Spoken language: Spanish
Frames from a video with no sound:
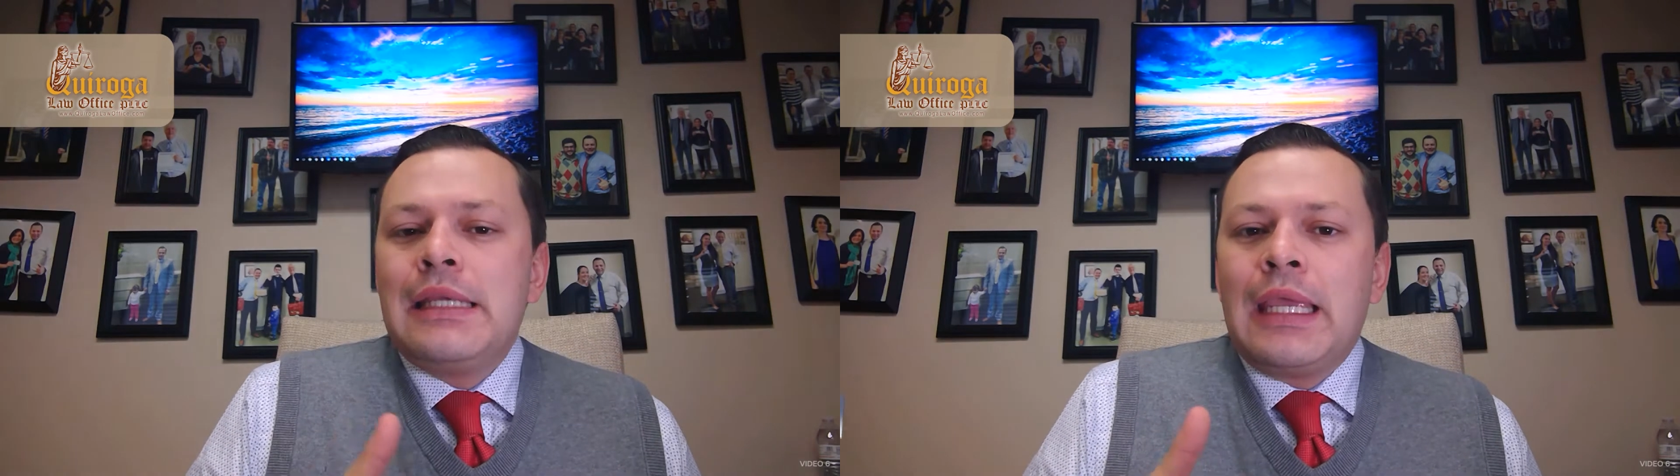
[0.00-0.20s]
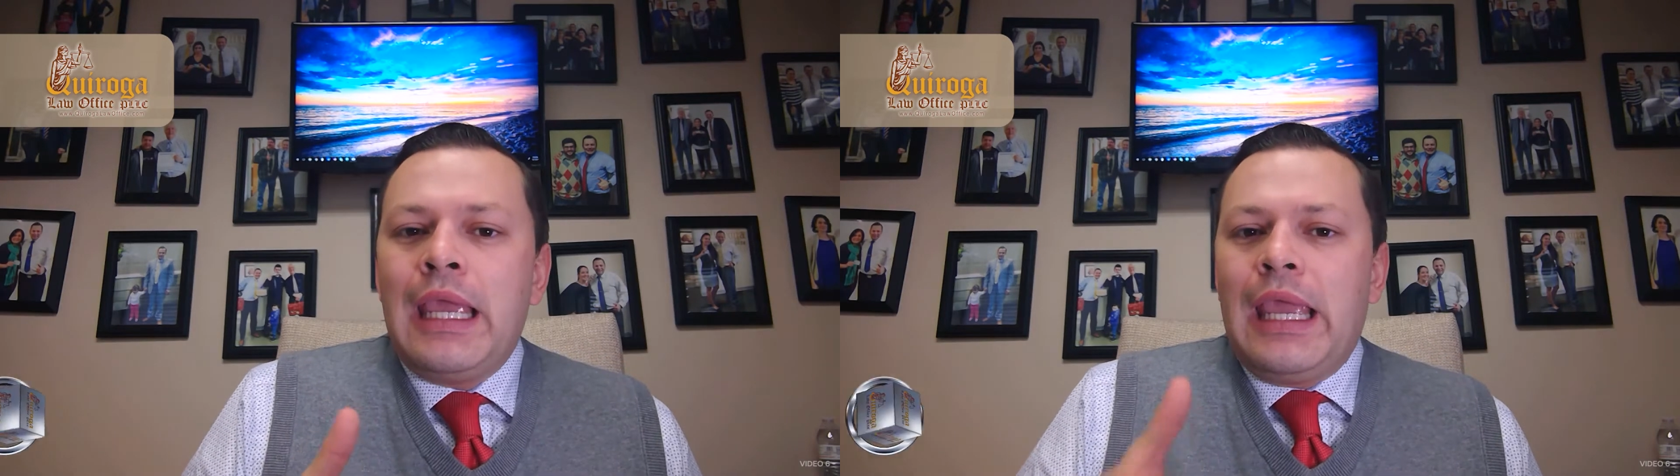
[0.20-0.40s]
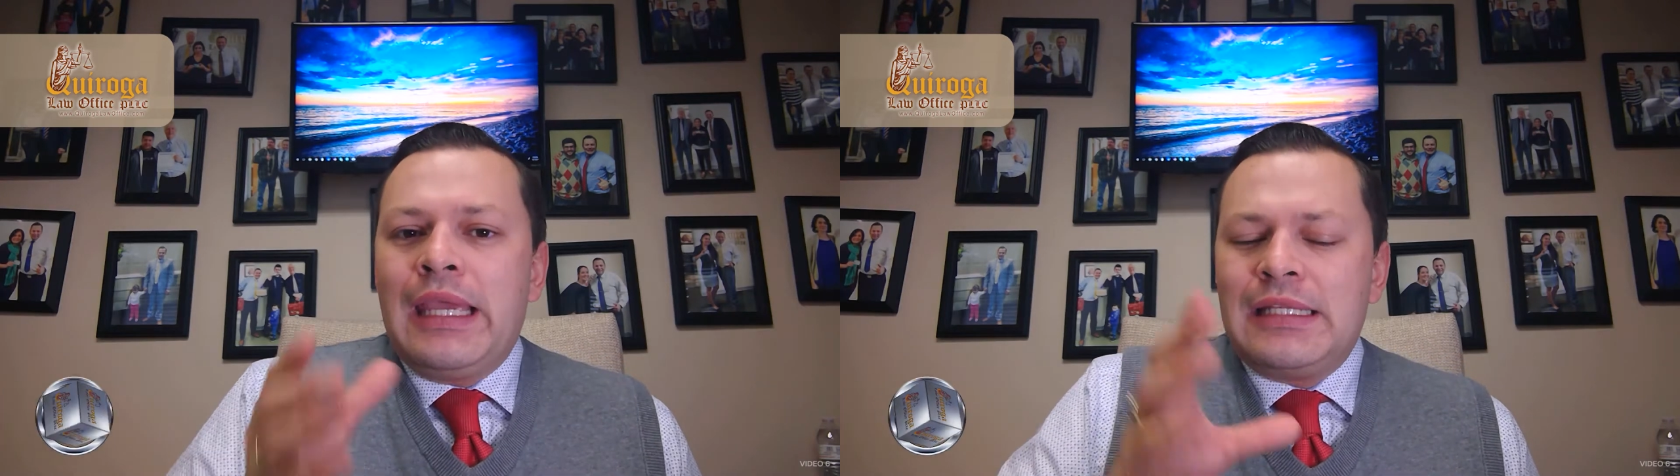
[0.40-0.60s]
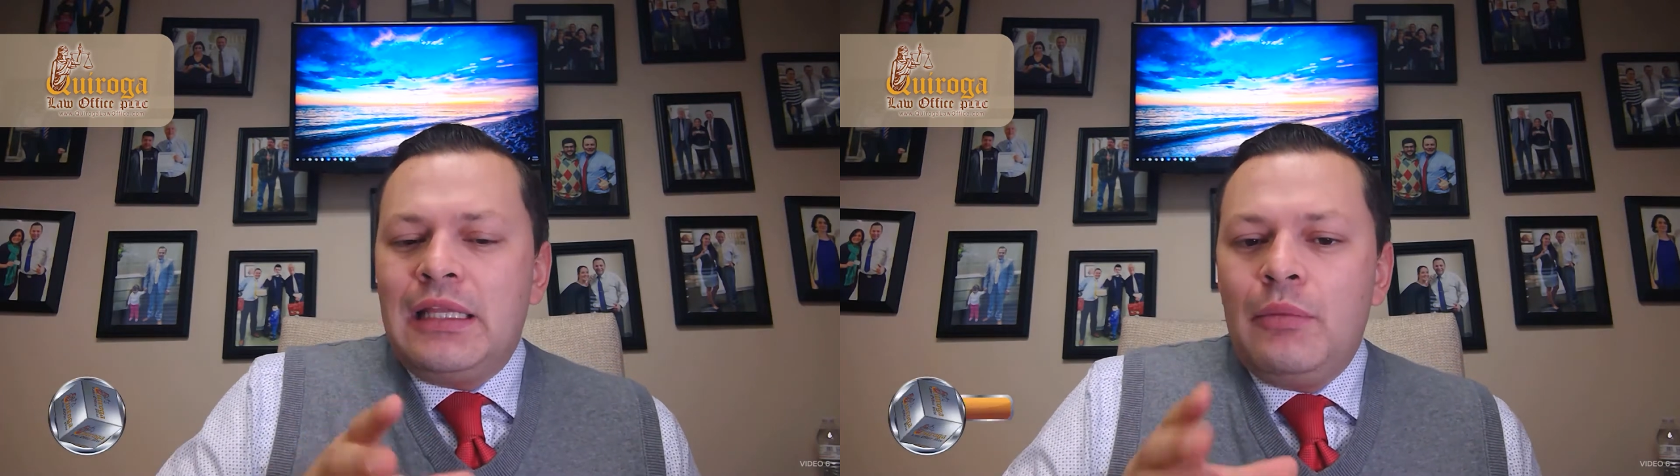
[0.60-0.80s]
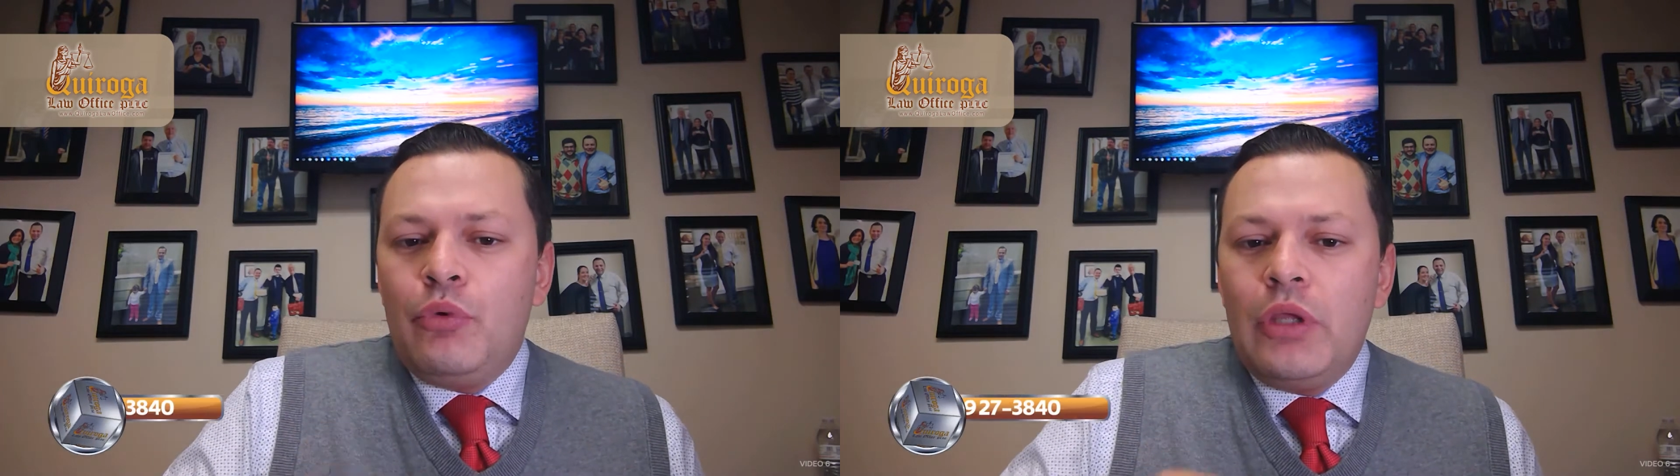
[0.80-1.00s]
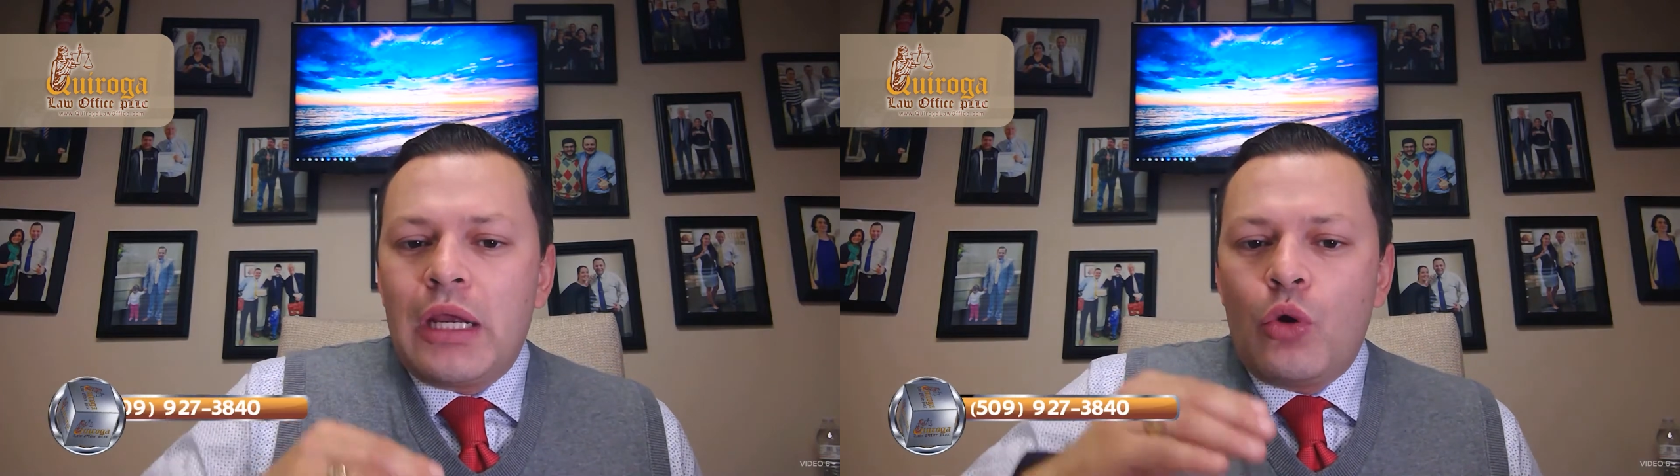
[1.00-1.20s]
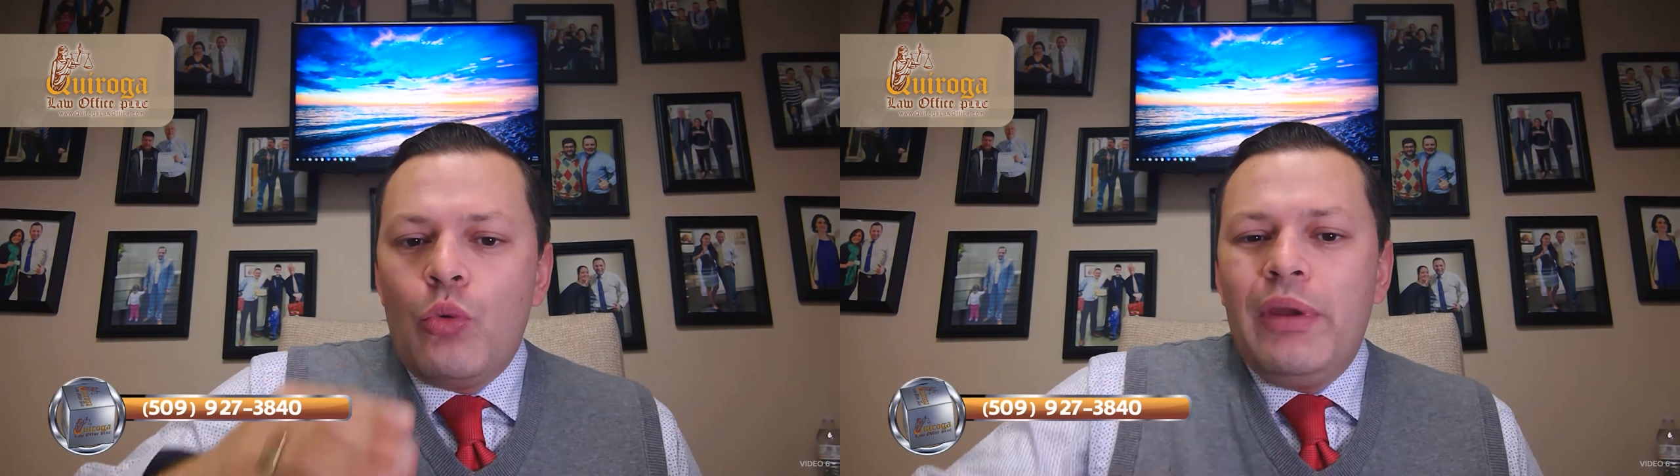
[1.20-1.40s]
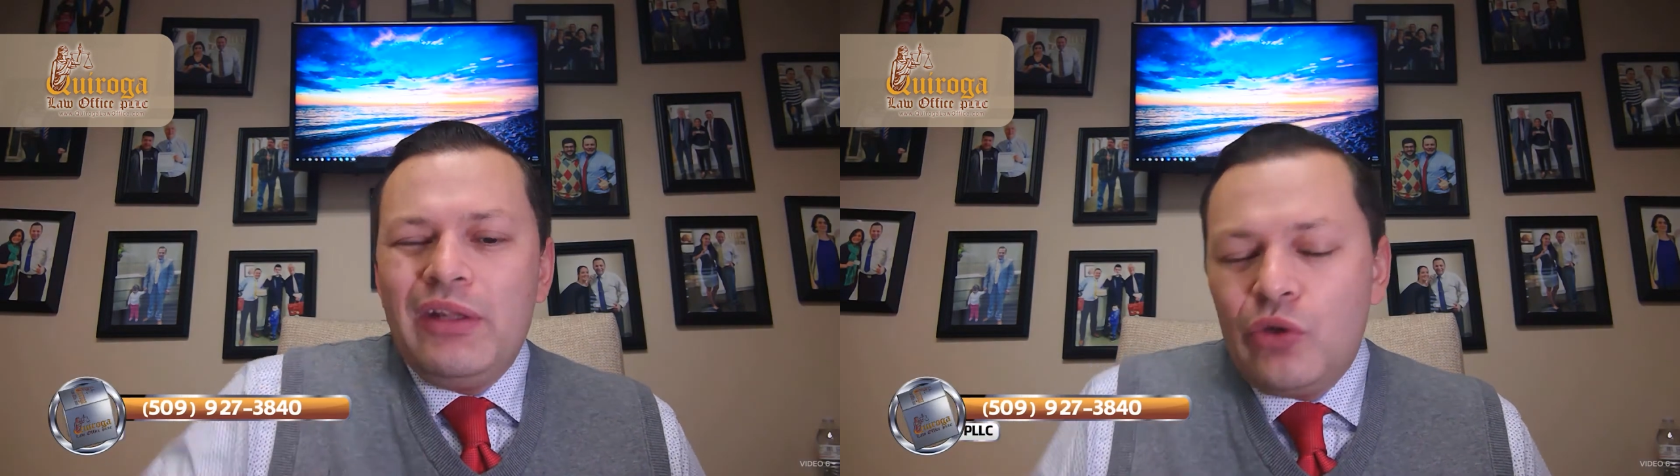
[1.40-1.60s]
dice que este tipo de
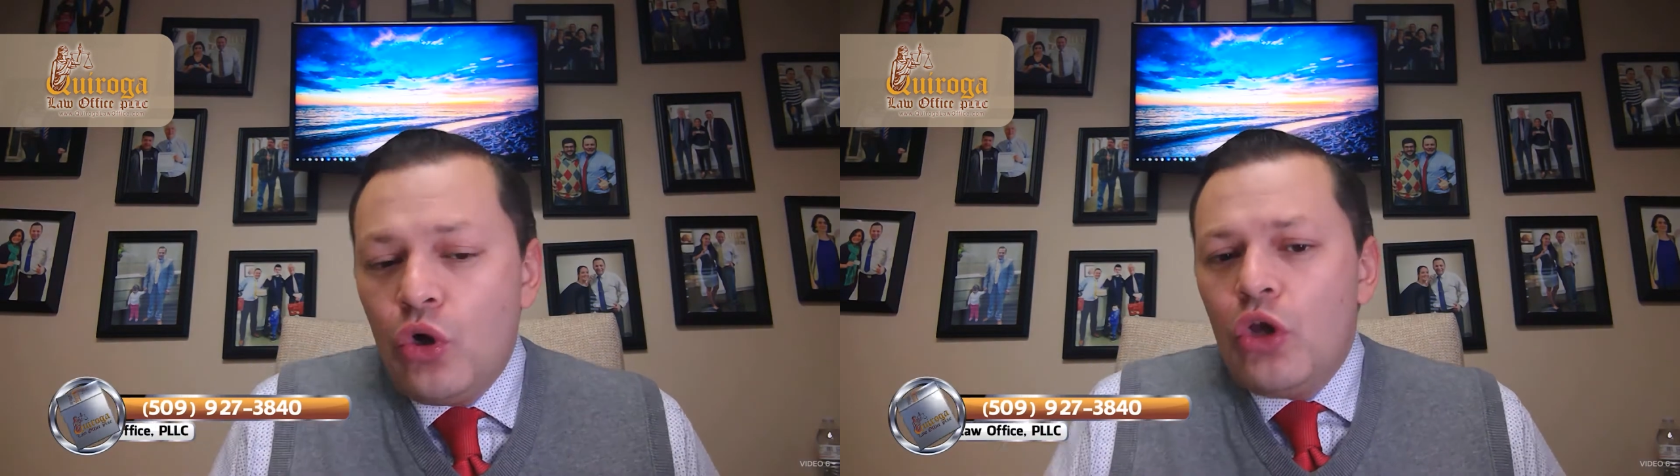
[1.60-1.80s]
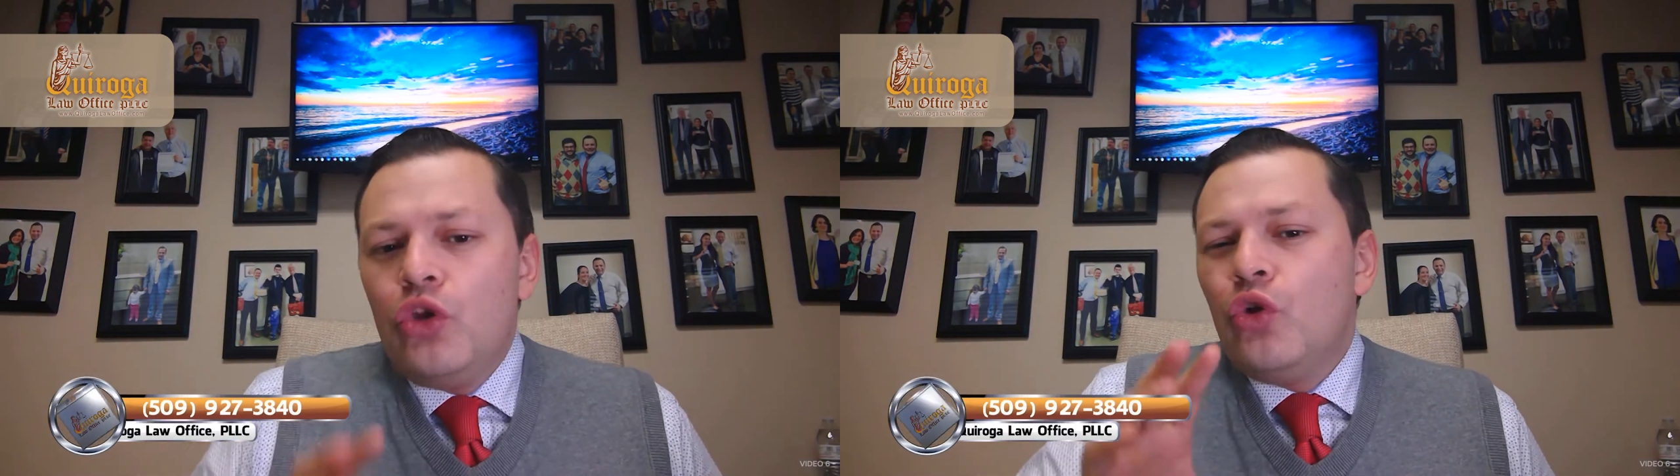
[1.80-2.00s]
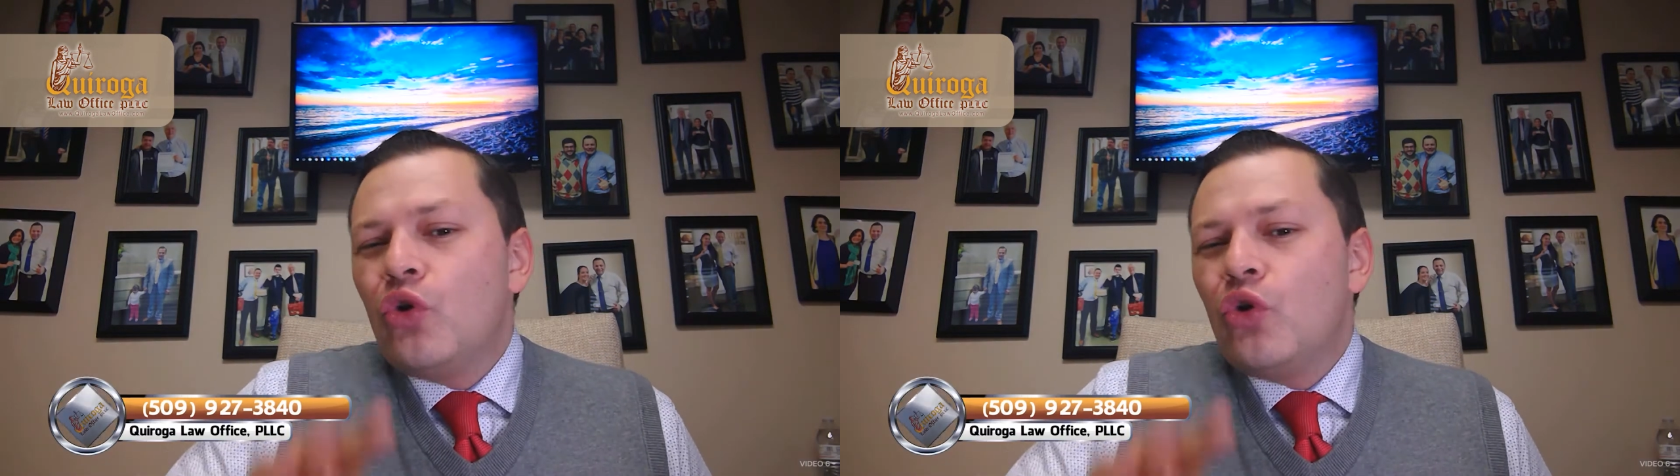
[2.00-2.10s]
argumento